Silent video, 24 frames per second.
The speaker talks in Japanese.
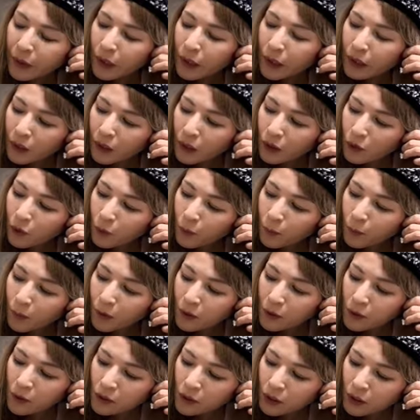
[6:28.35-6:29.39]
で、六白
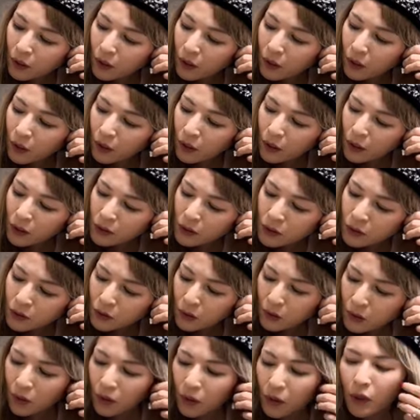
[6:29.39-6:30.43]
金星が破壊札
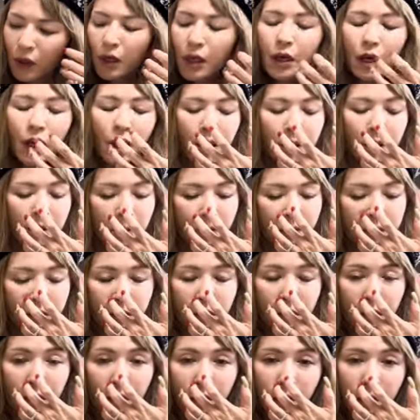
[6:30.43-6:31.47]
を、あの、う
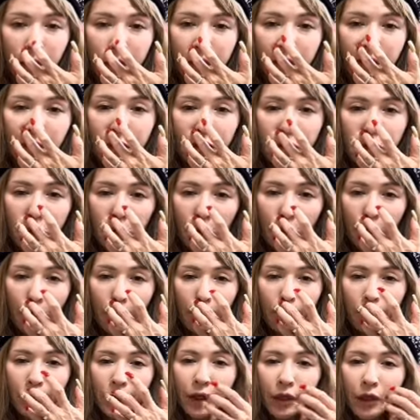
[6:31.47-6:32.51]
やって乗ってきてるでしょ
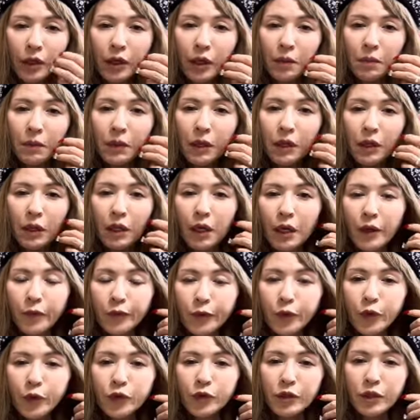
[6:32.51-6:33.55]
だからまあ、
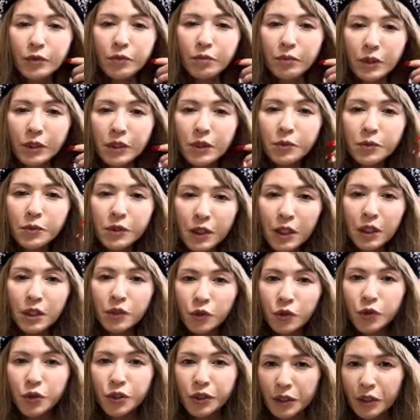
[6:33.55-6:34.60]
当然めちゃめちゃ
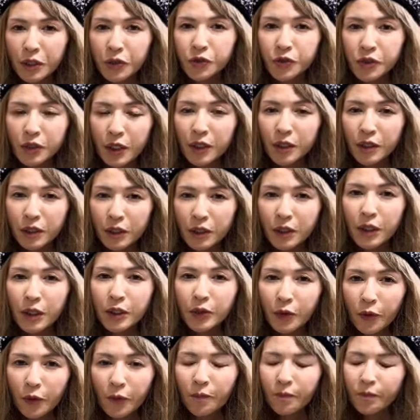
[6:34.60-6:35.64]
注意しなくちゃいけない
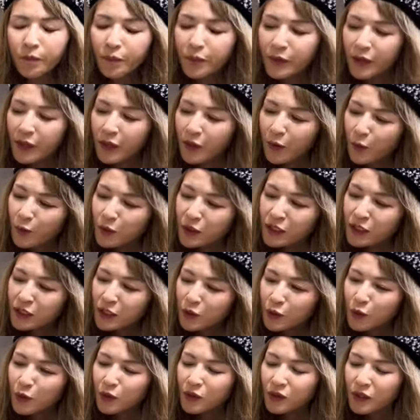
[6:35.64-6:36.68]
のよ。で、おじ
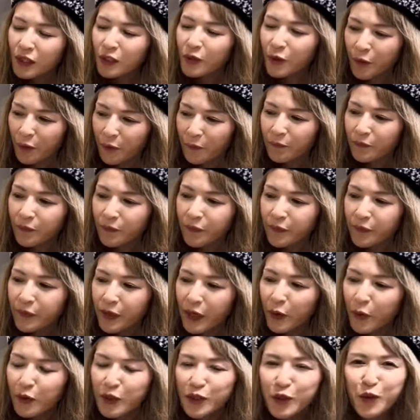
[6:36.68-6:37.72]
に言ったのよ。
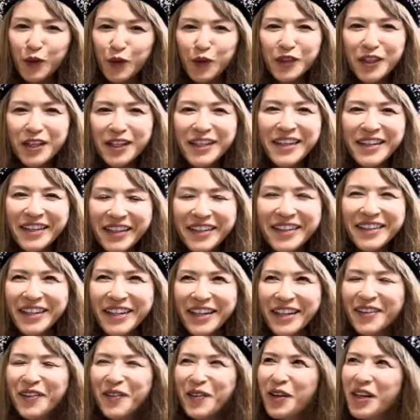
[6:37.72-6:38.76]
歯を気をつけなねっ
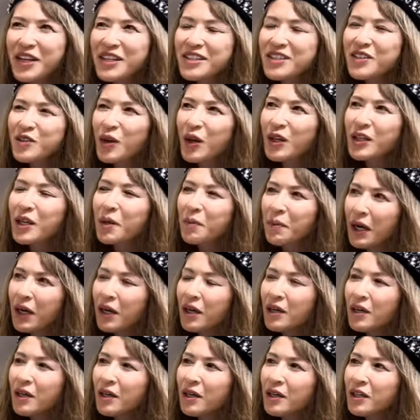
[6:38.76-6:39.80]
て。今月の
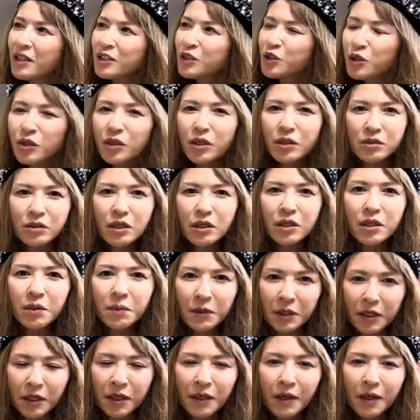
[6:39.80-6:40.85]
頭 ?12 月
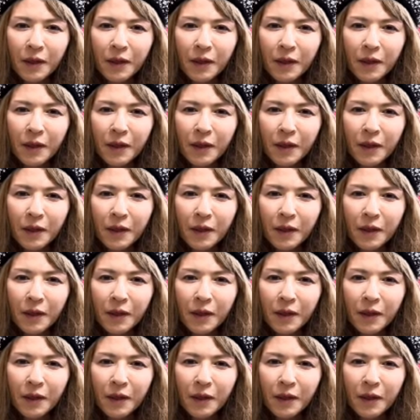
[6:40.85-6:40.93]
頭に。